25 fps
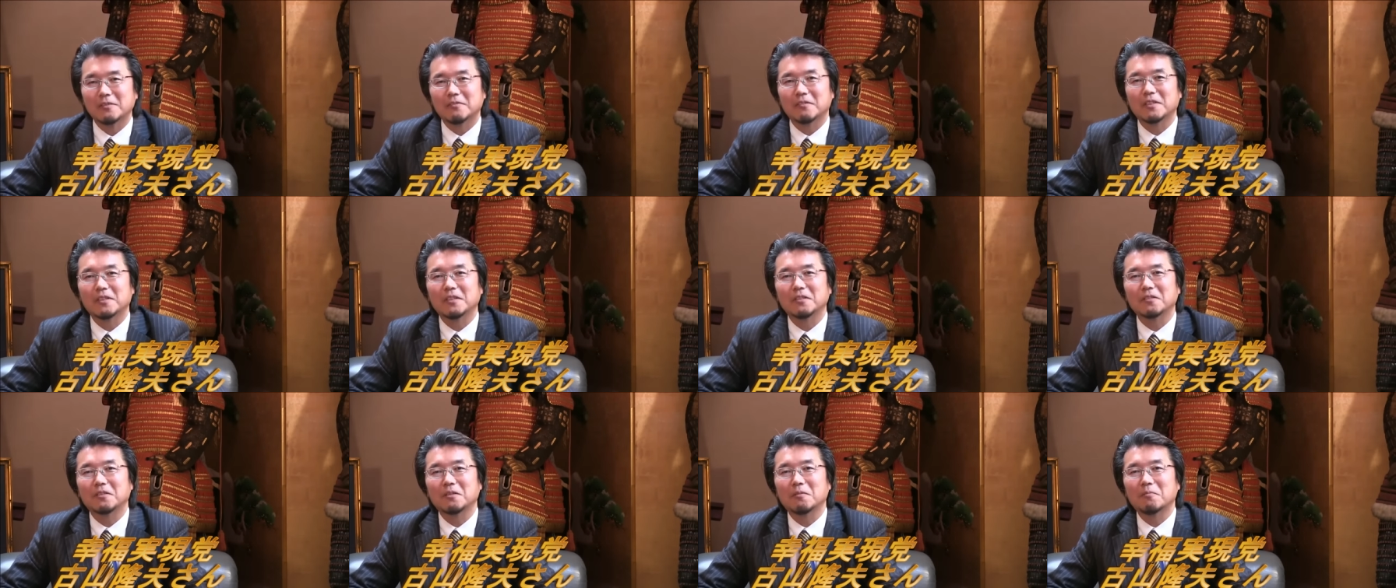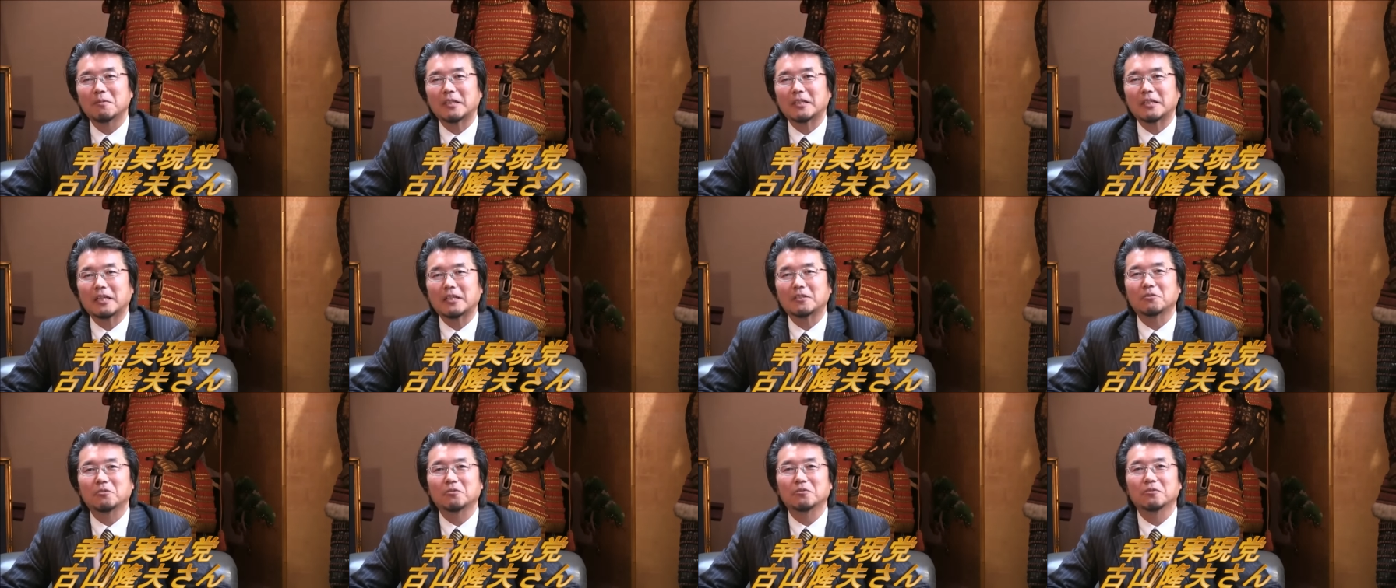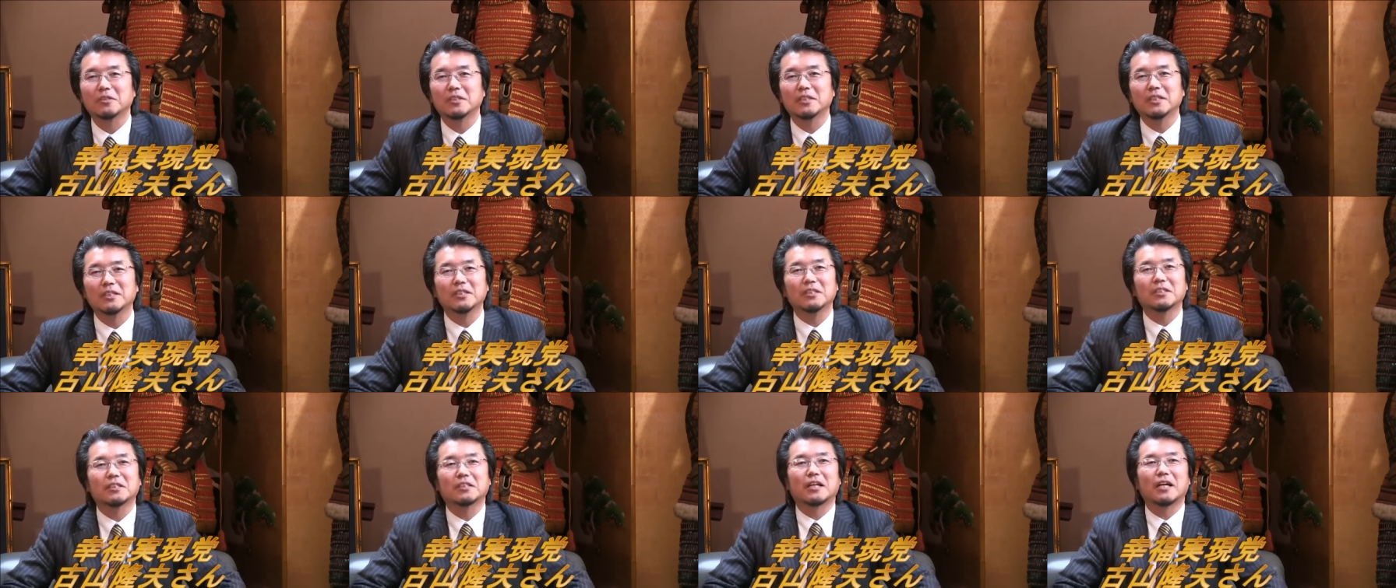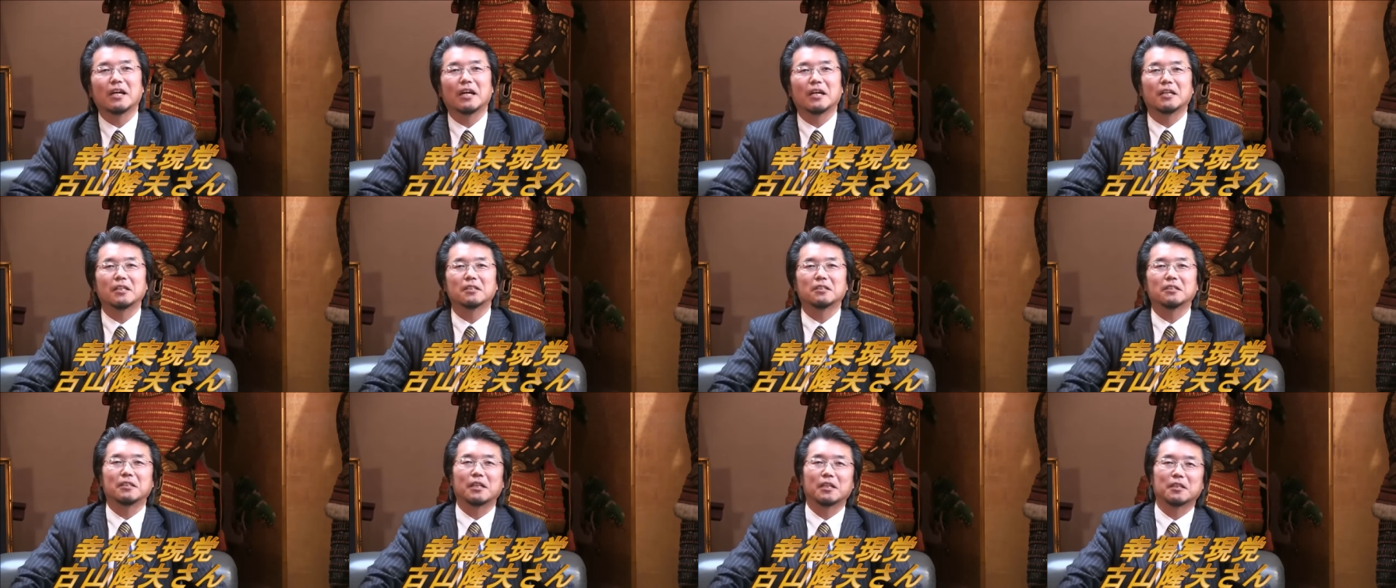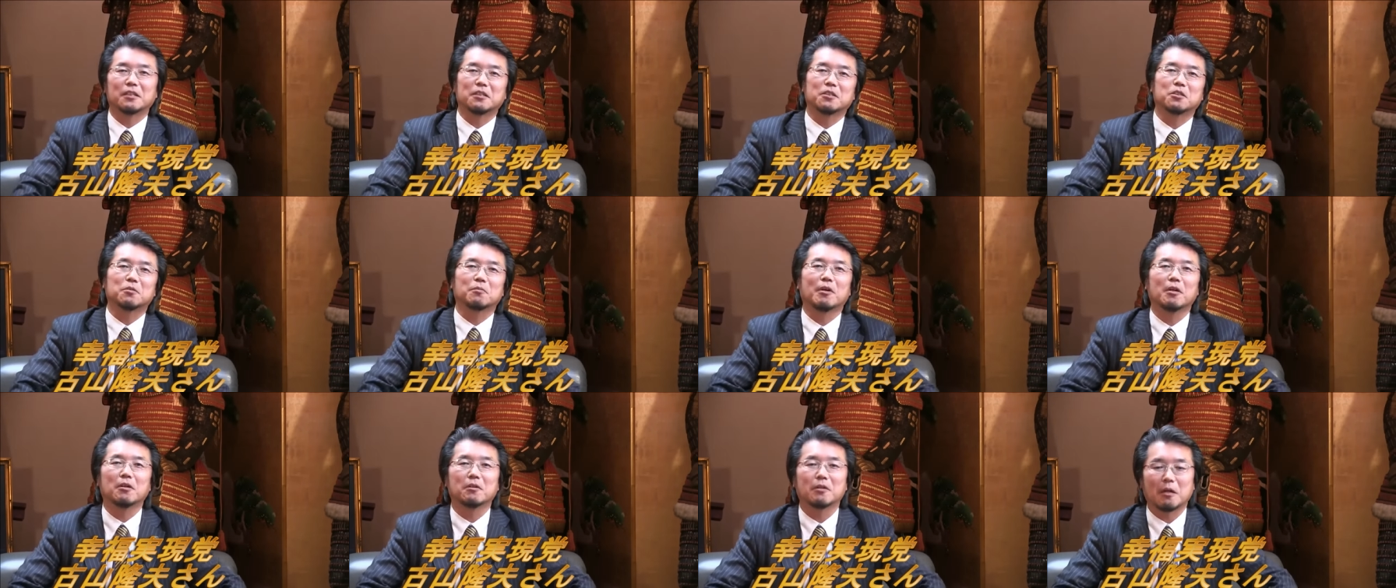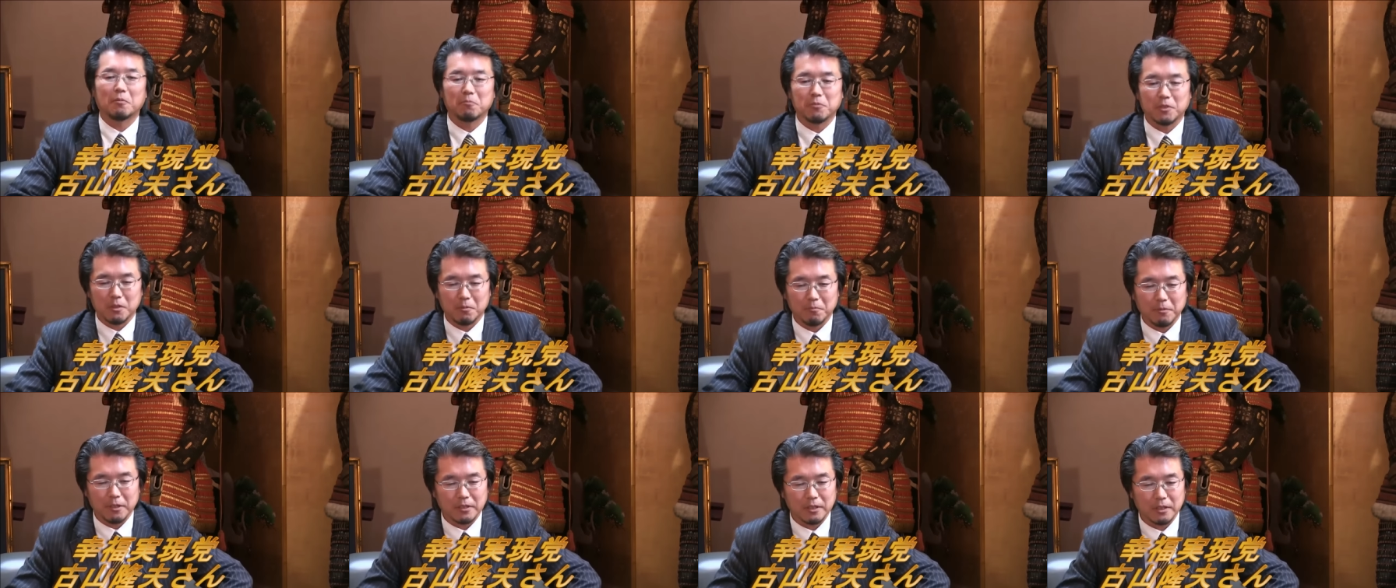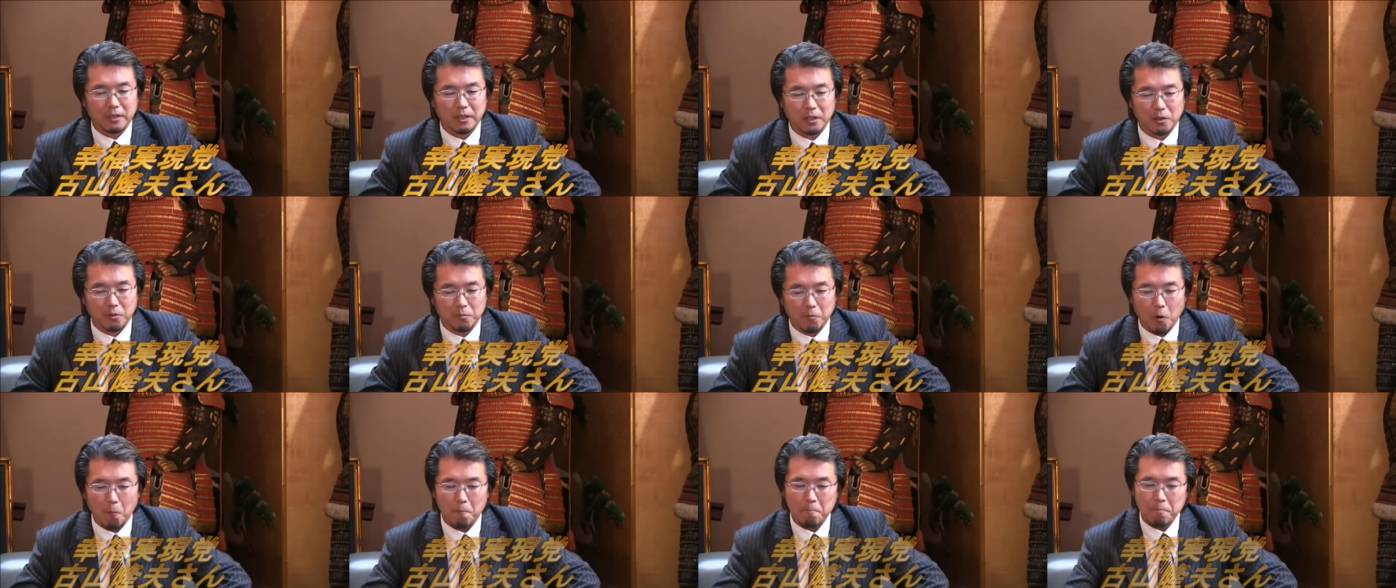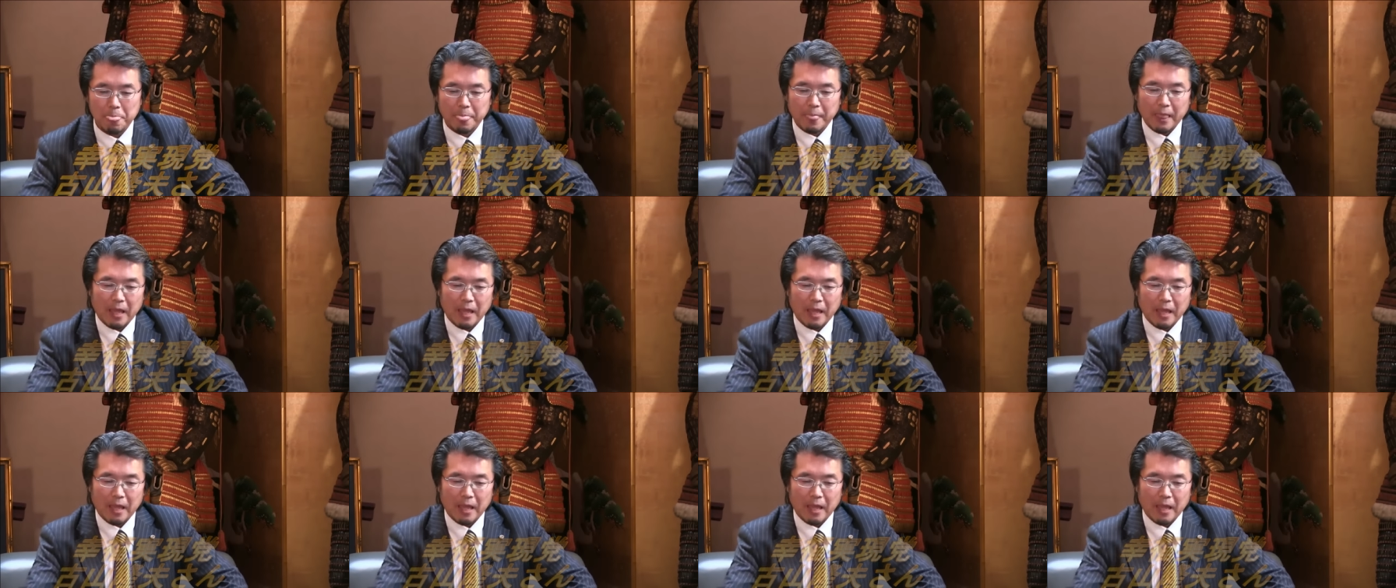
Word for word: 私はまあ打足に近い話になってしまうかもしれませんけども、